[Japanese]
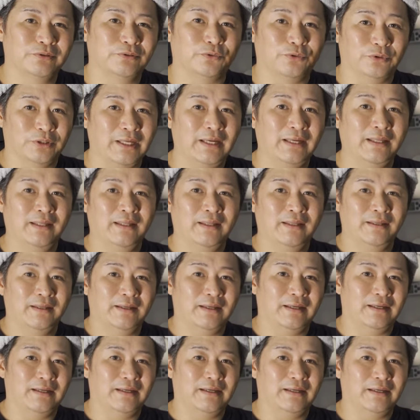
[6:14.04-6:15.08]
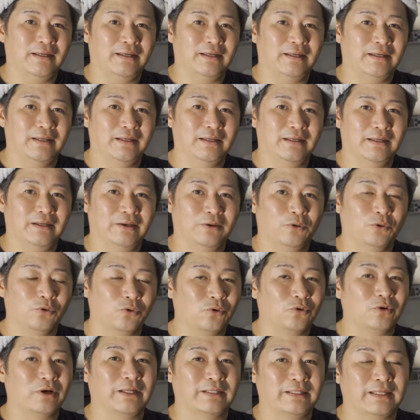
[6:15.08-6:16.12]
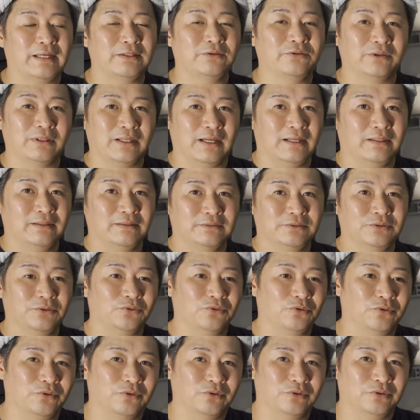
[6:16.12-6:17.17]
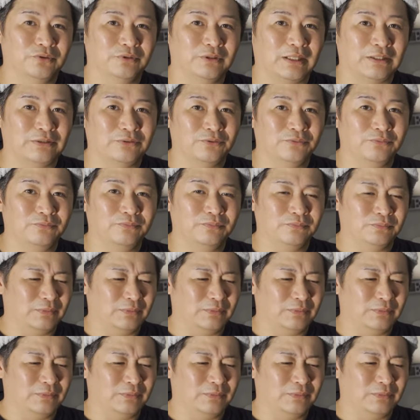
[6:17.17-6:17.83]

こうね、えー、置こうかなとかどこあの